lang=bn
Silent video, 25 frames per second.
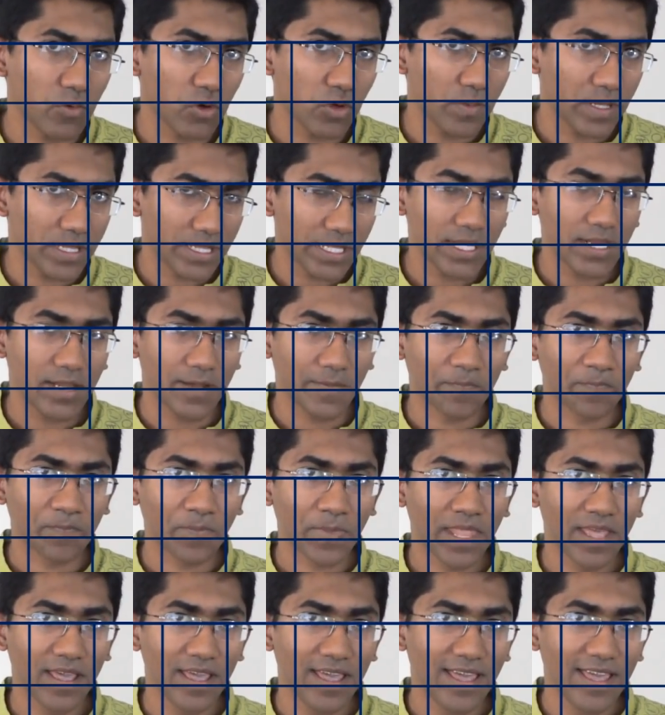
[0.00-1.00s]
তাই বলবেন তাই না
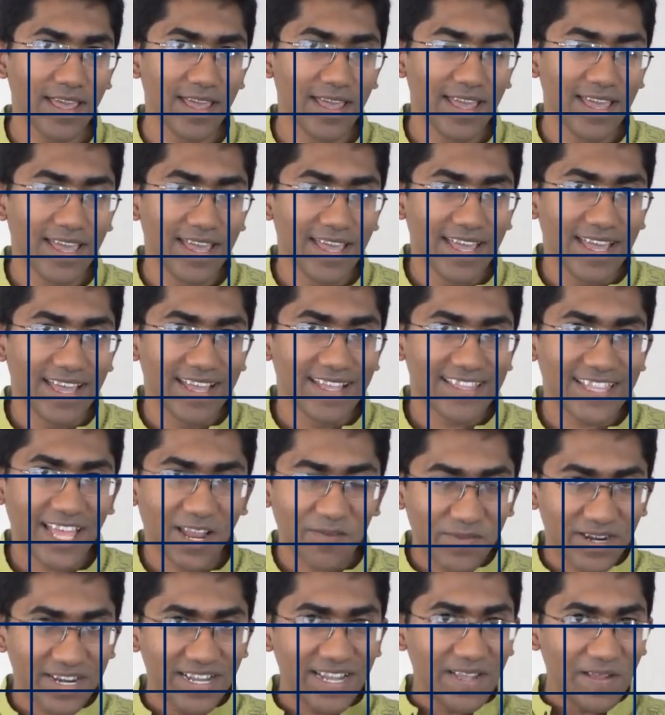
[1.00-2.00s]

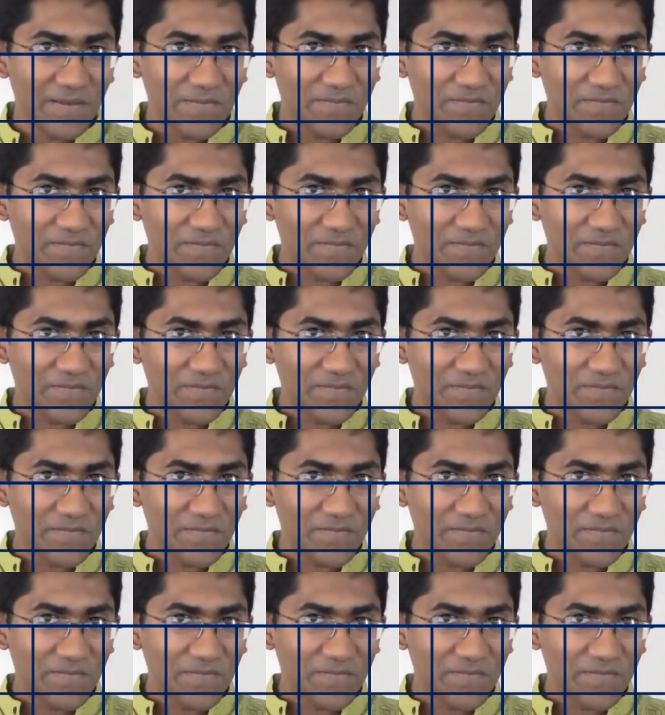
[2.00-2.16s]
তার মানে